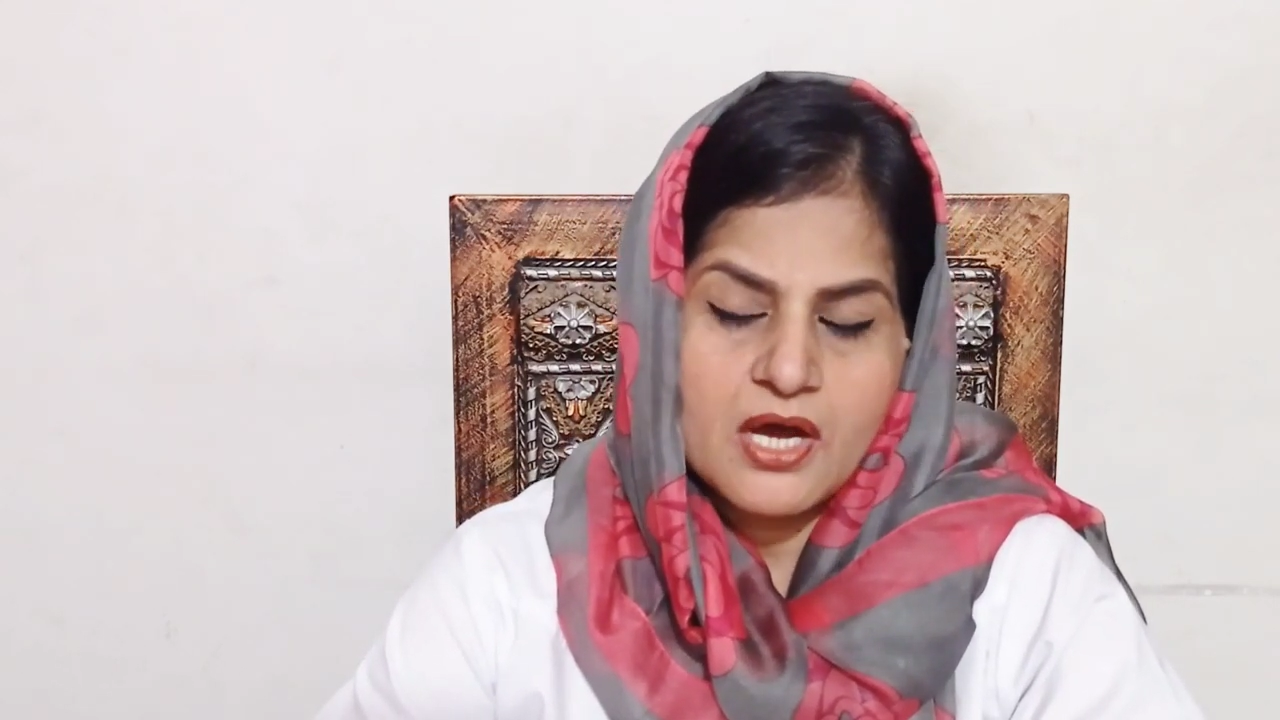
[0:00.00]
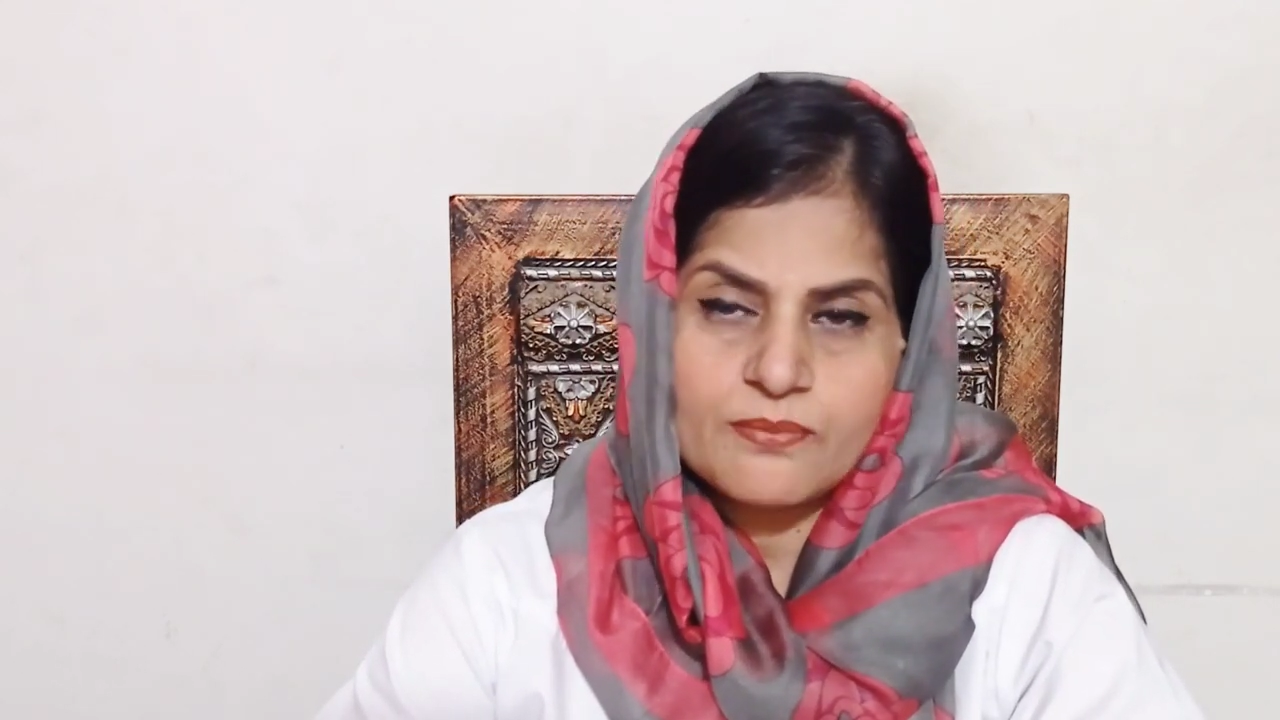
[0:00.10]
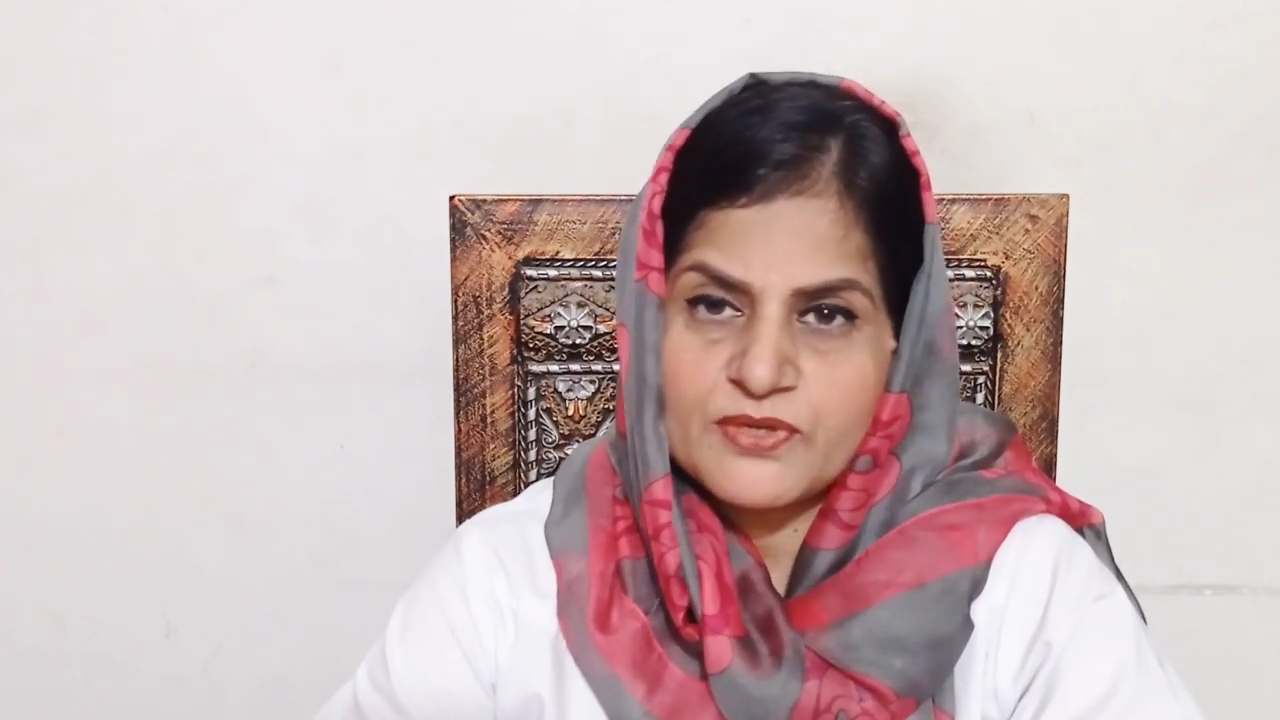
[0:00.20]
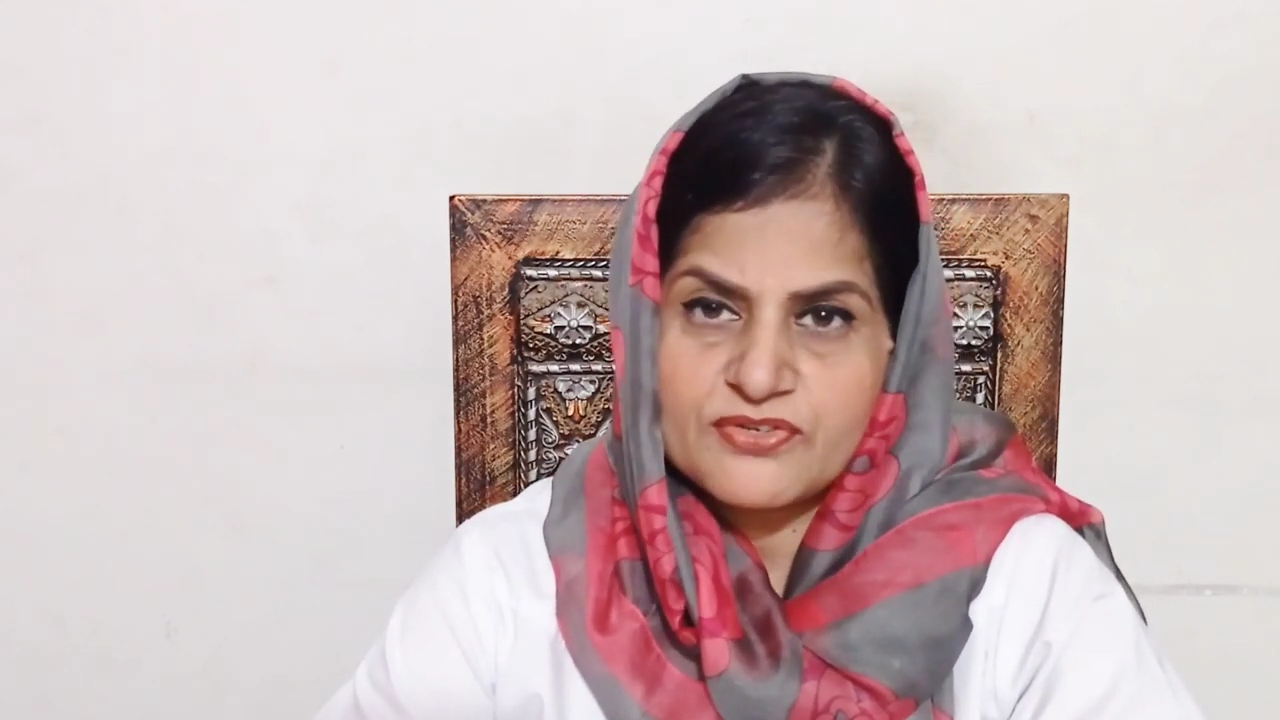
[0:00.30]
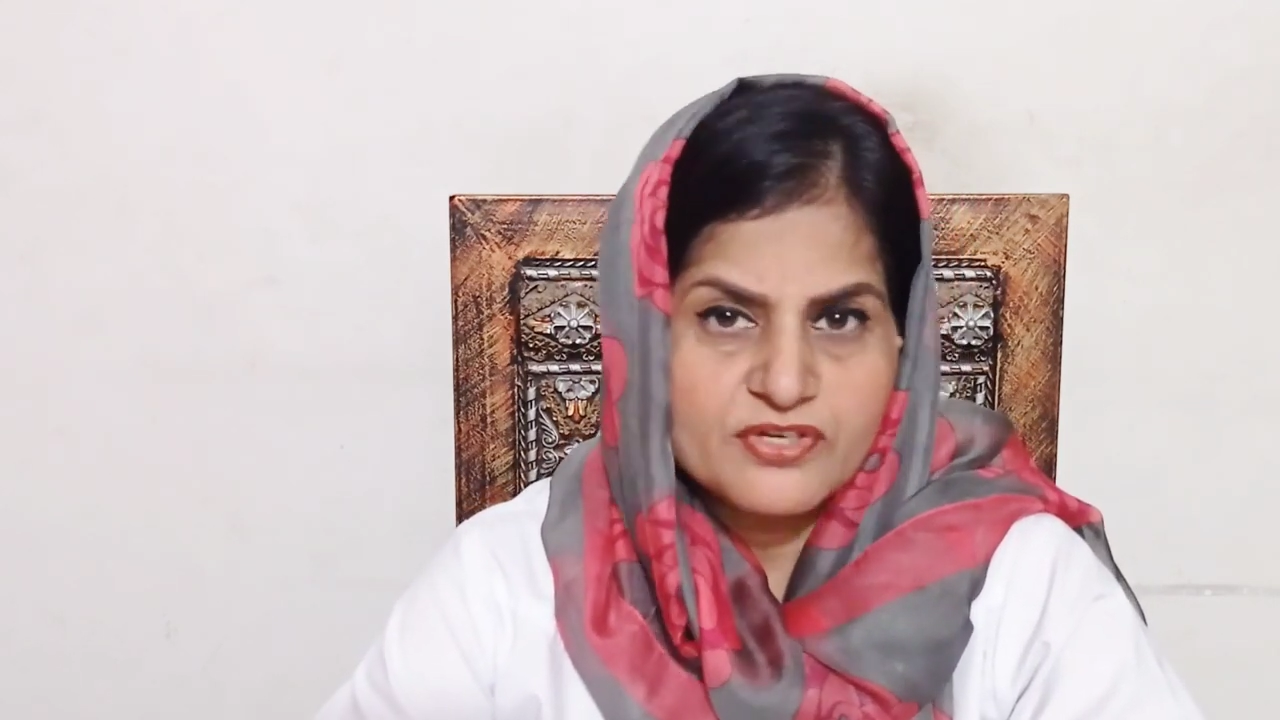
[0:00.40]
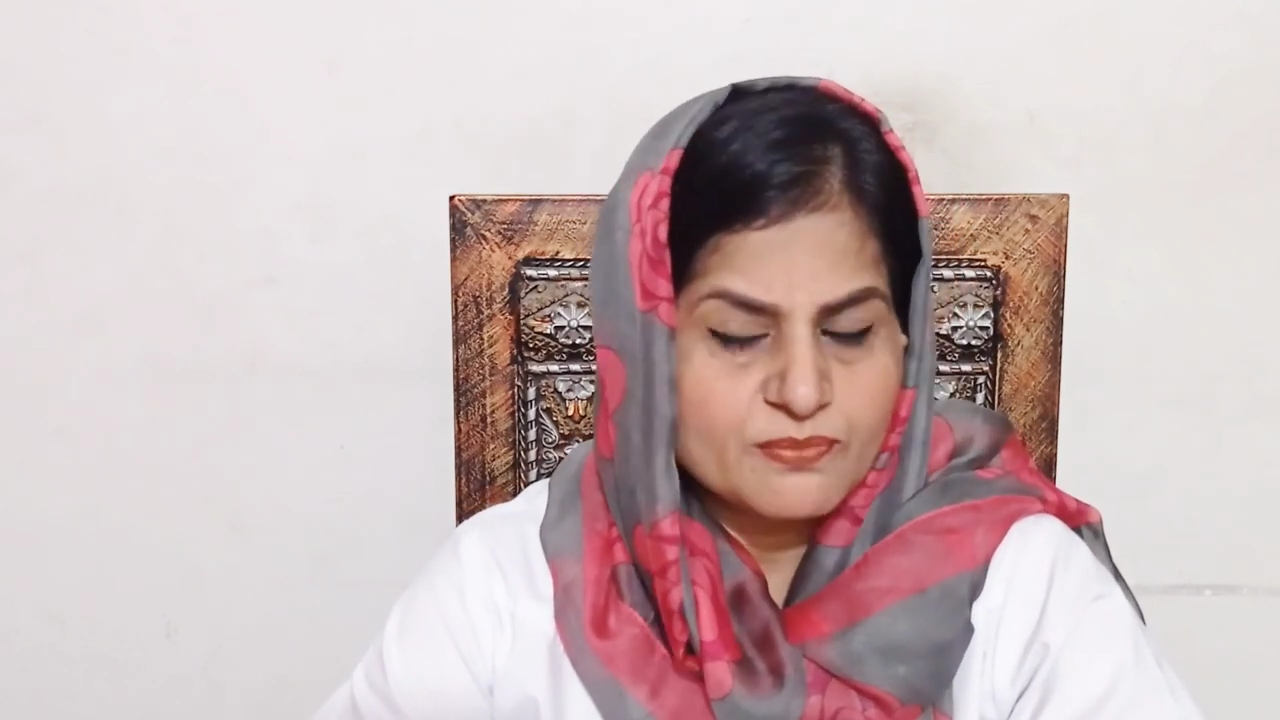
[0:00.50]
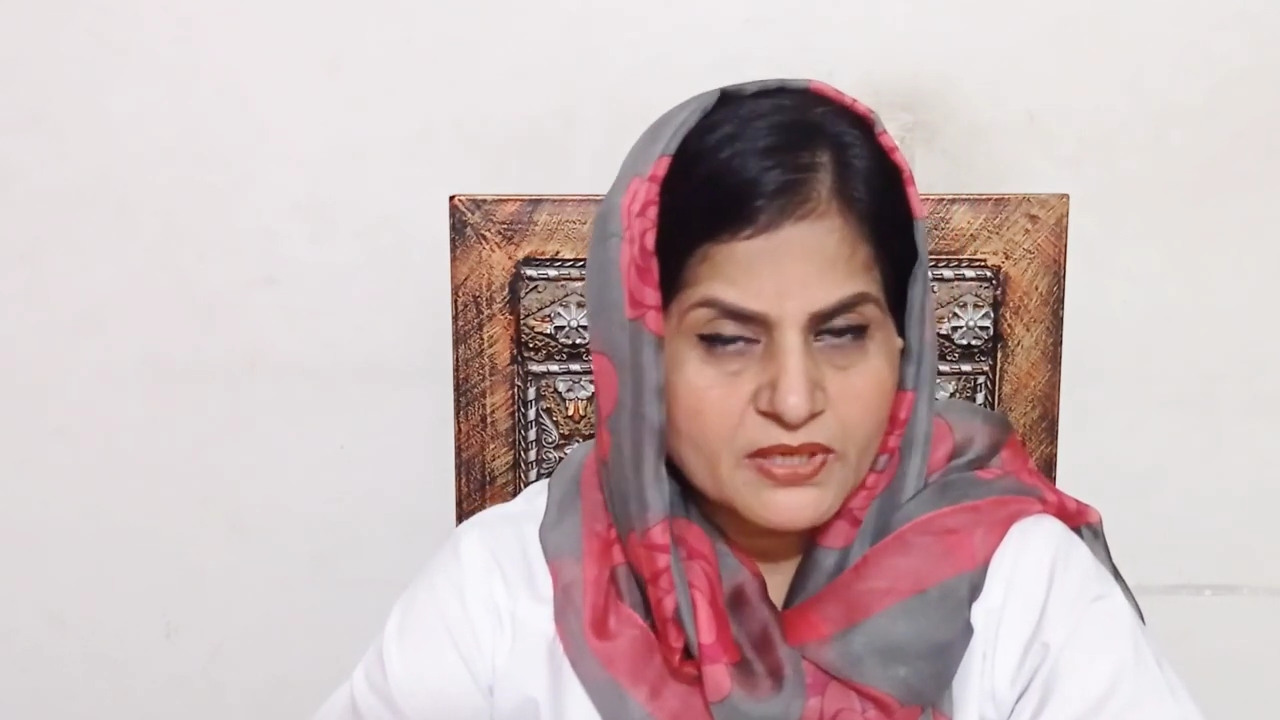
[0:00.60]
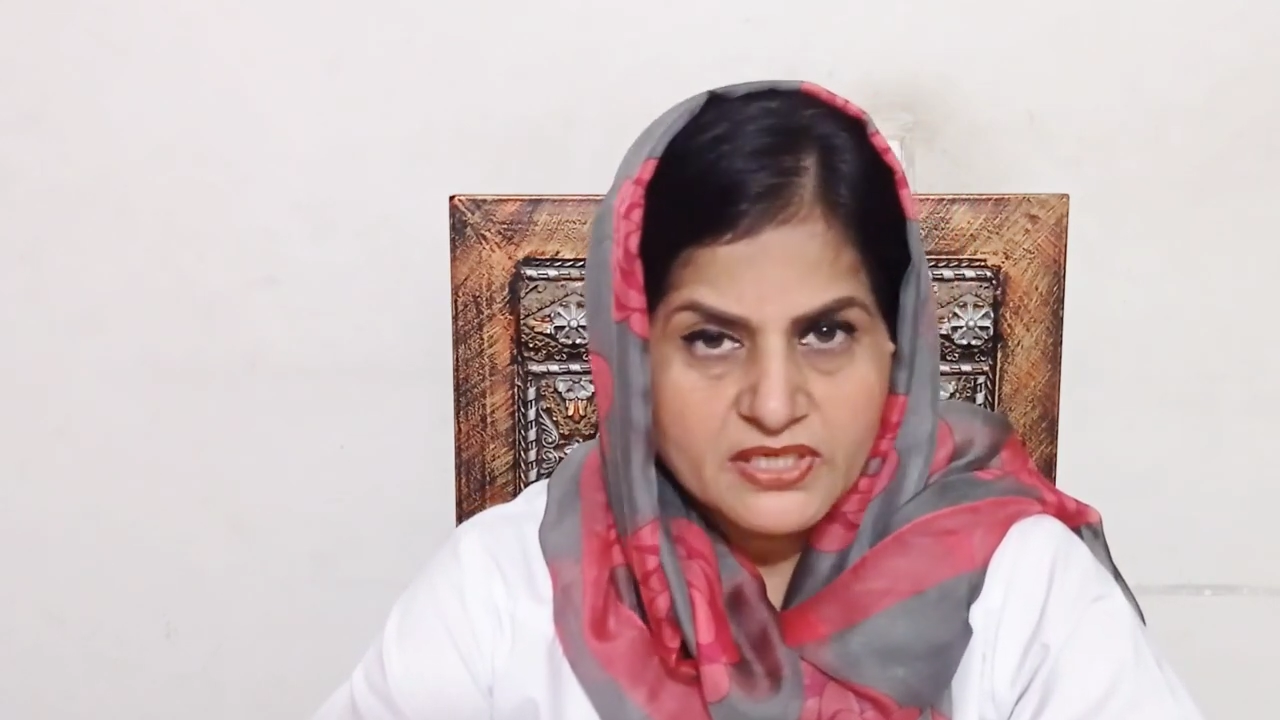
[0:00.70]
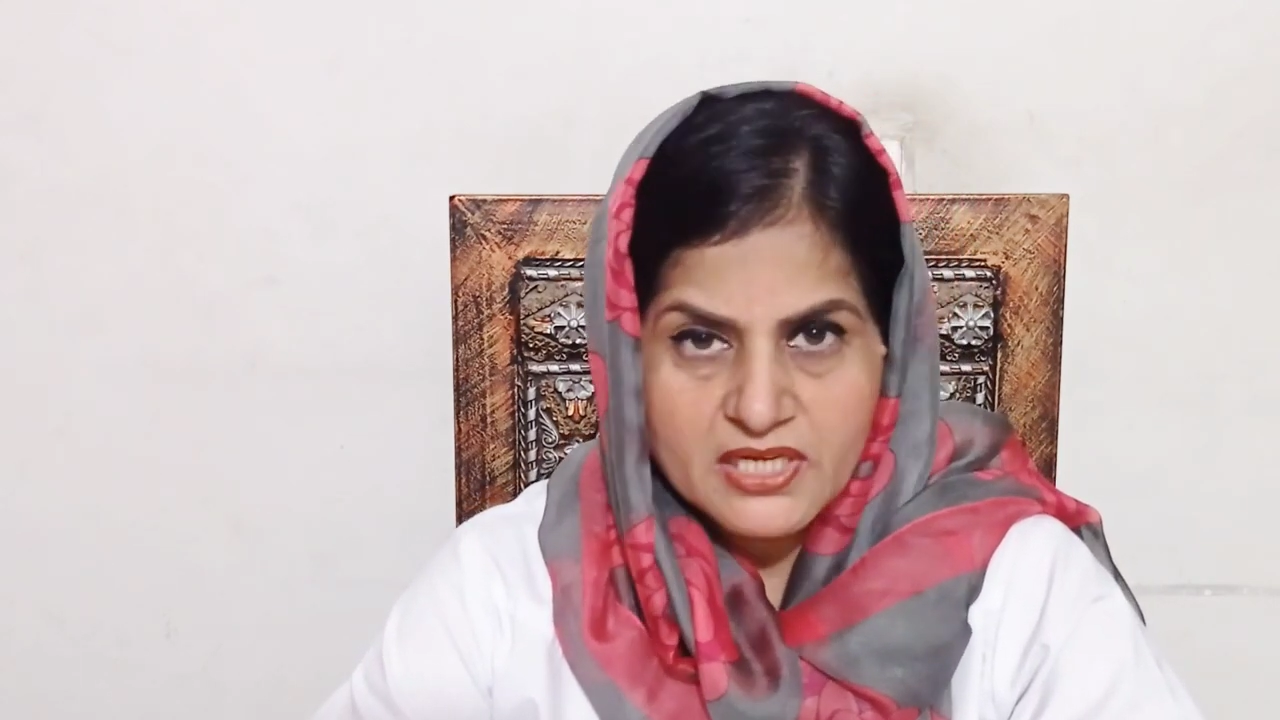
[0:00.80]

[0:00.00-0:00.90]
आपके ट्रीटमेंट